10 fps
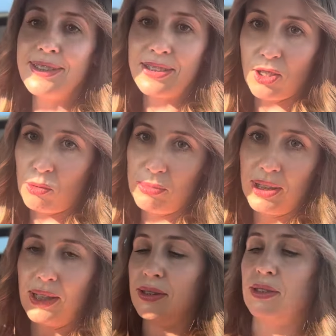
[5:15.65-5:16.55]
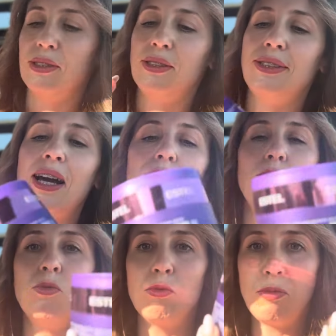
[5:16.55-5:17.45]
sobie y,
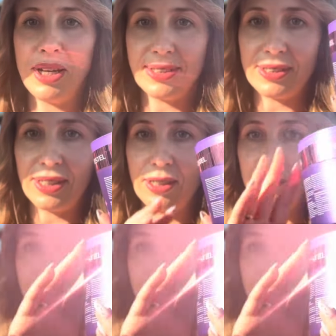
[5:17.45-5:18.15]
taką maskę